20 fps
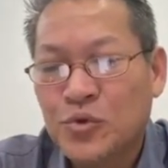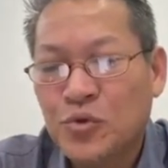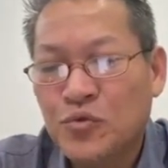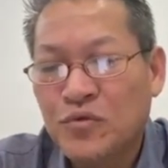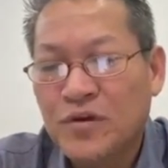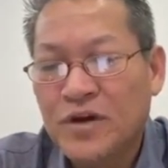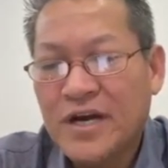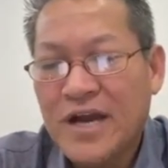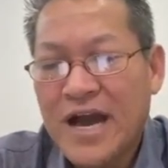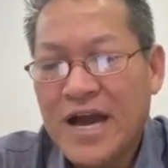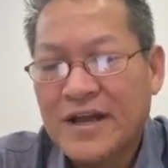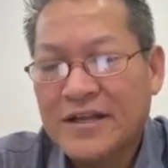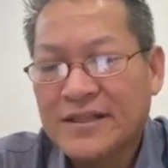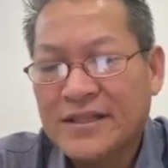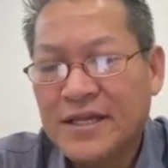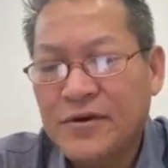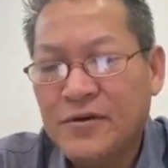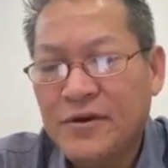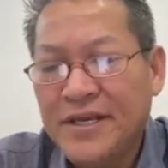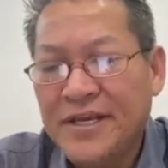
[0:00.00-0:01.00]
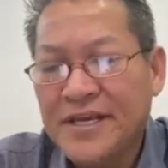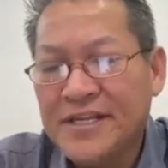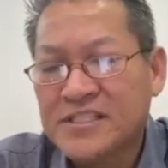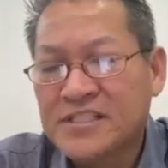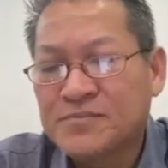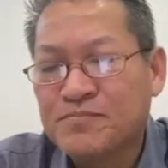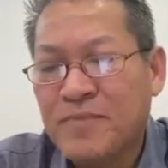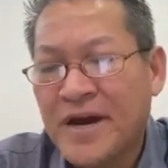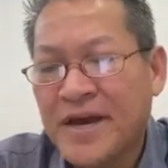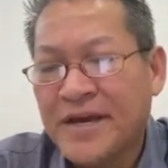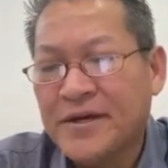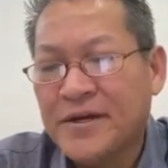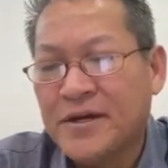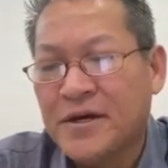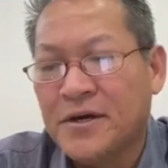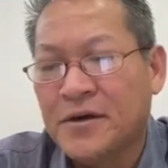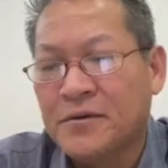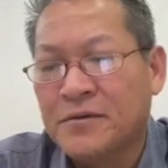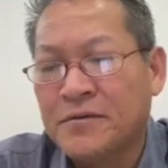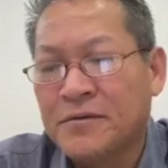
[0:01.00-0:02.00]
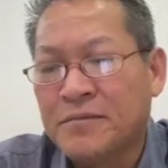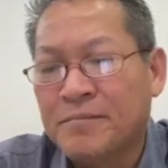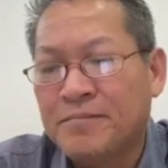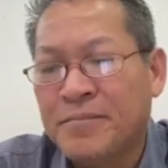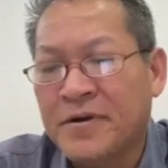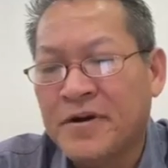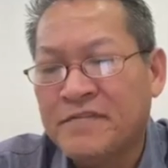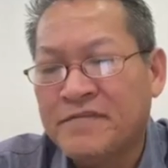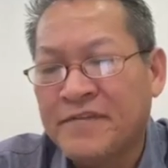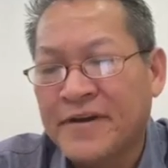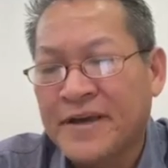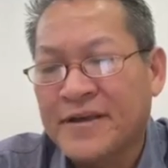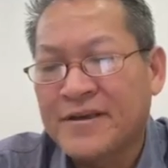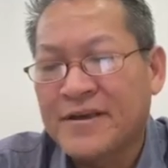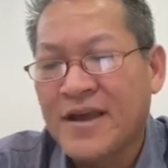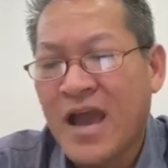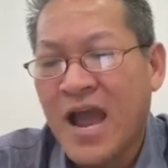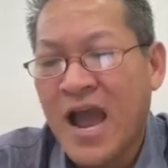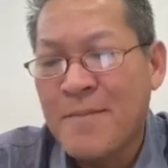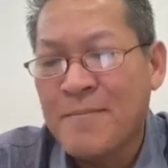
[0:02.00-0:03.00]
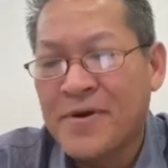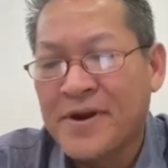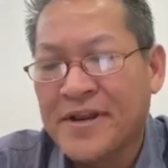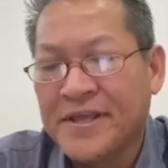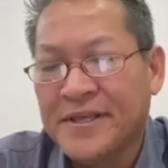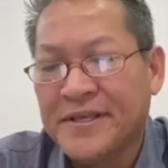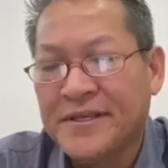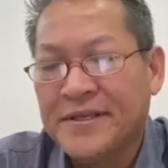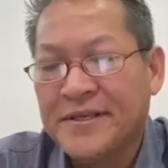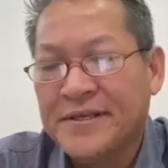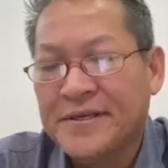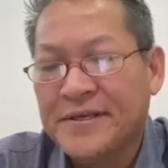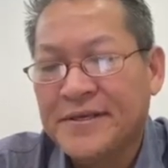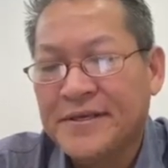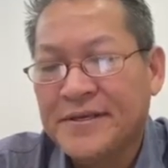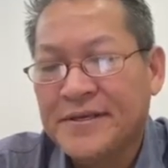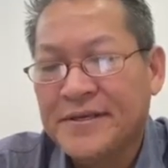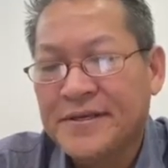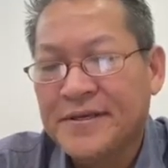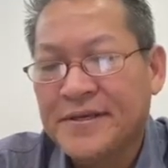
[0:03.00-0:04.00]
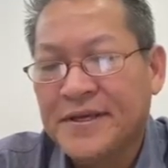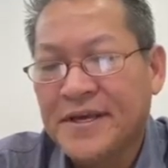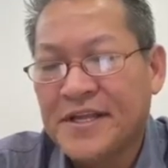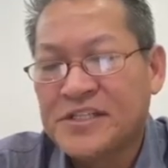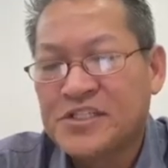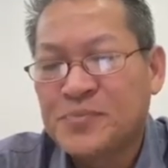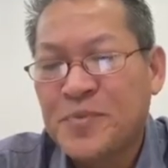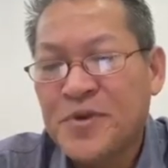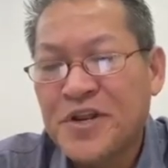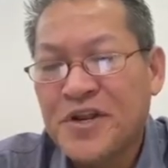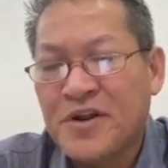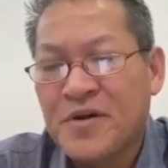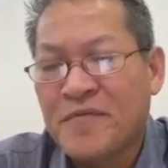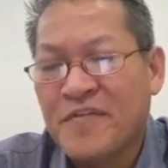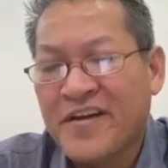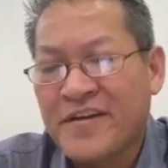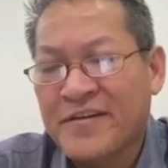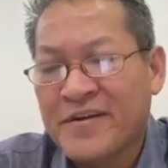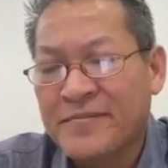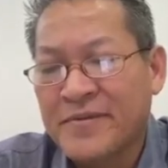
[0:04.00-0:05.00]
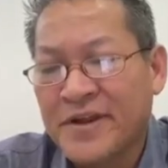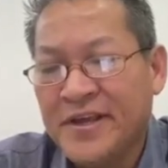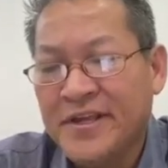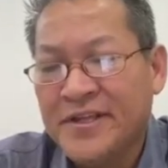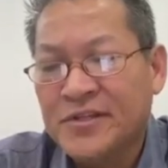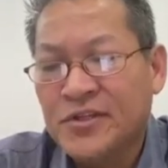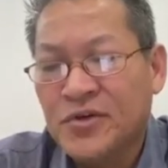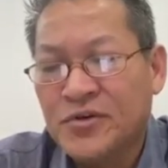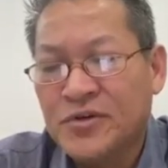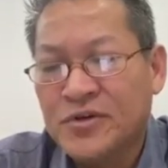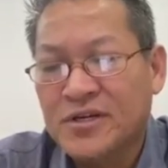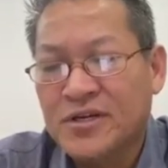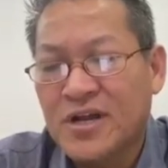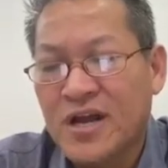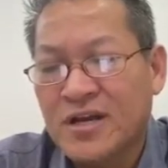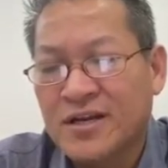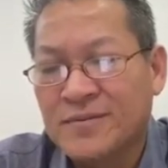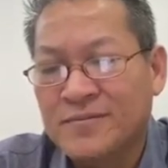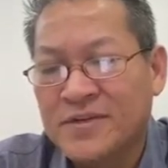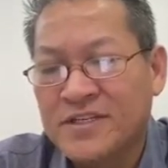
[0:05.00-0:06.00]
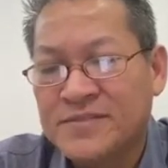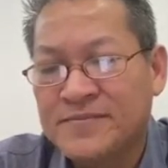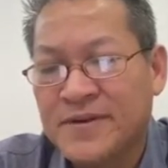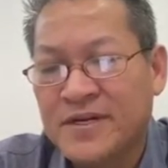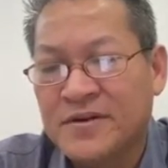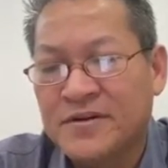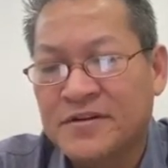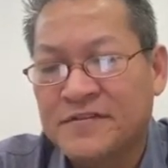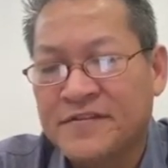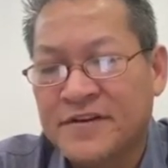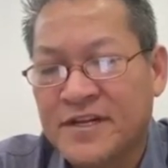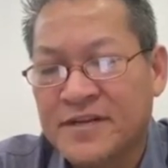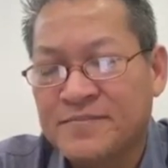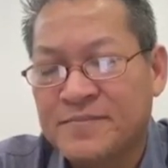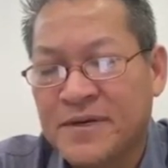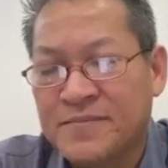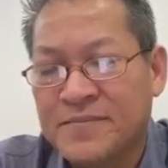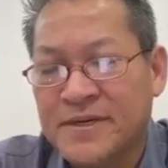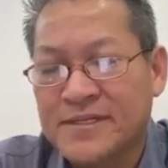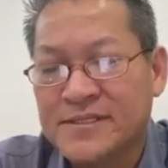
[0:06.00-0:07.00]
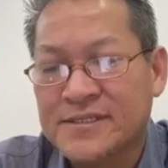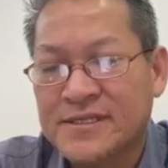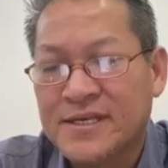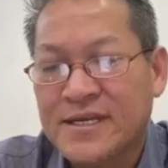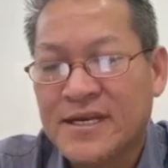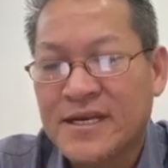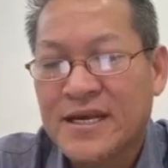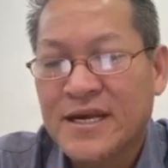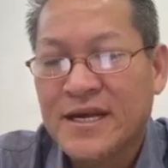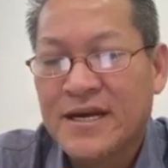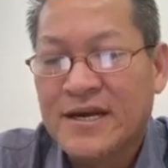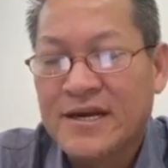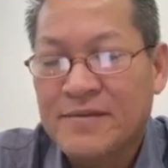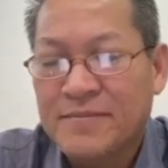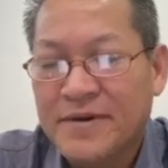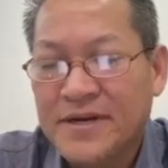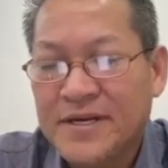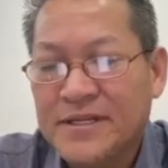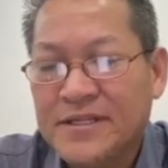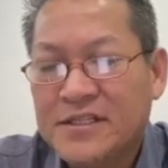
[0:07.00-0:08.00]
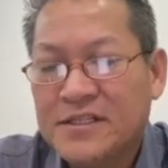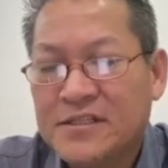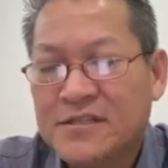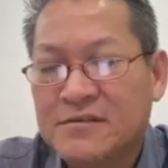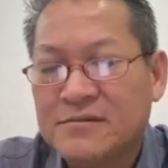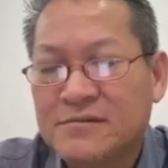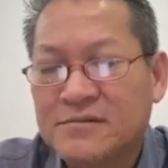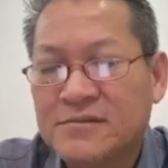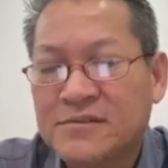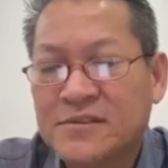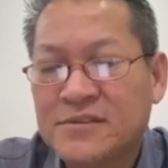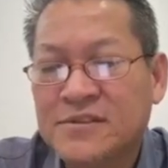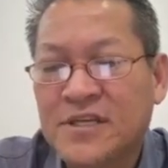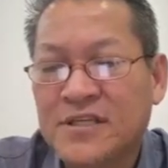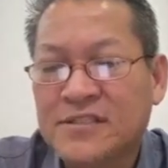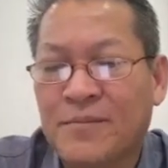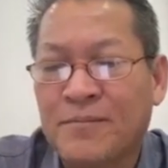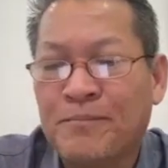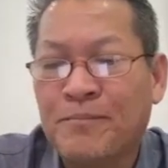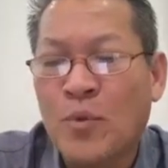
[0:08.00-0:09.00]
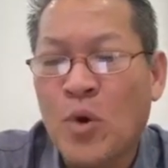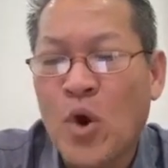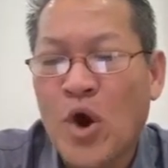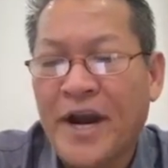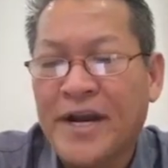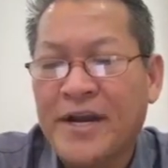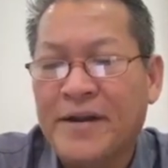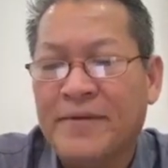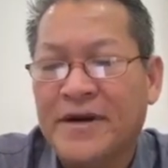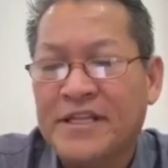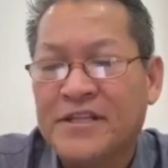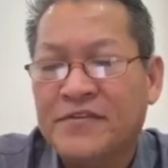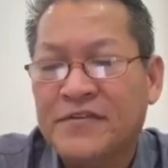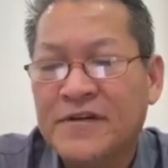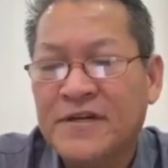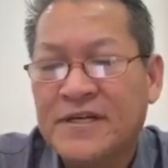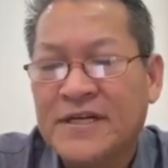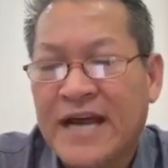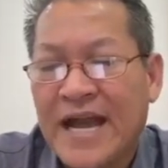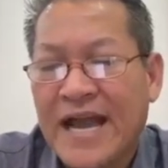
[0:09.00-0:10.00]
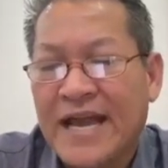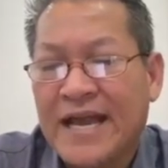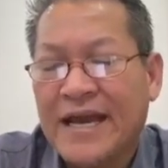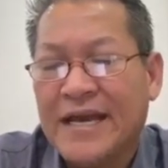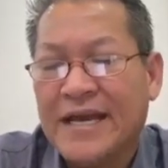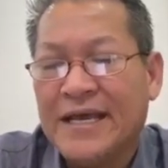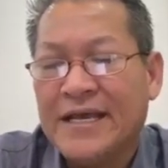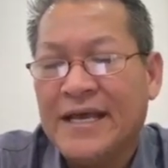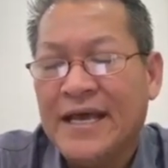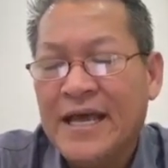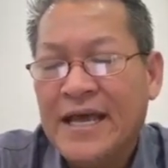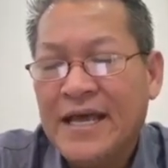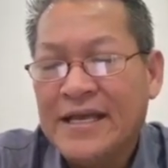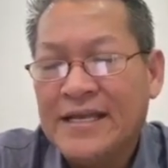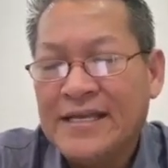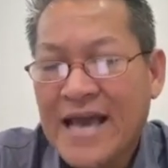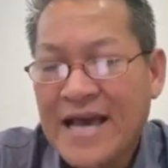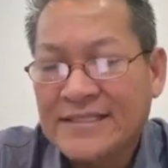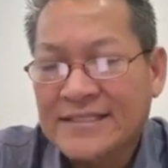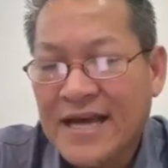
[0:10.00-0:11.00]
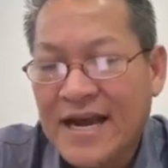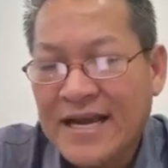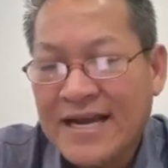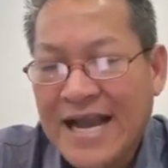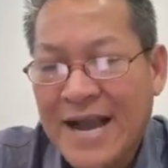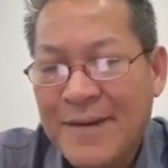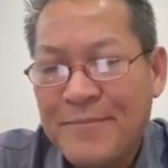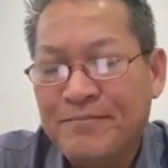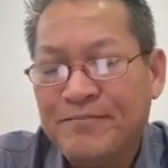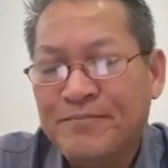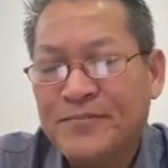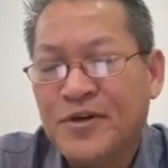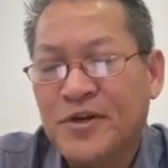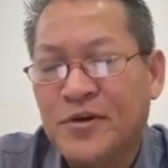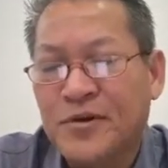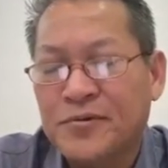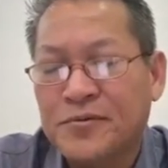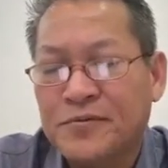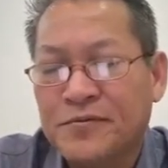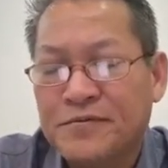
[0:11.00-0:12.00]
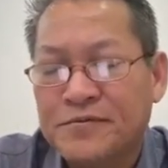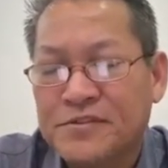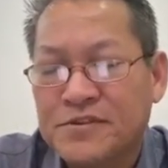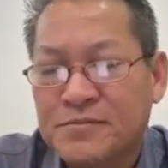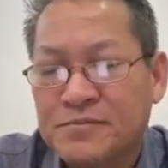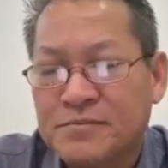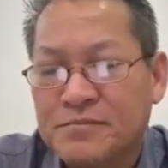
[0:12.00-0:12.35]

to work actively in spite of perfect harmony in spirit of perfect harmony toward accomplishment of definite purpose đầm bay chỉ sầm pon đầm bay thưa ca giang dạ cam non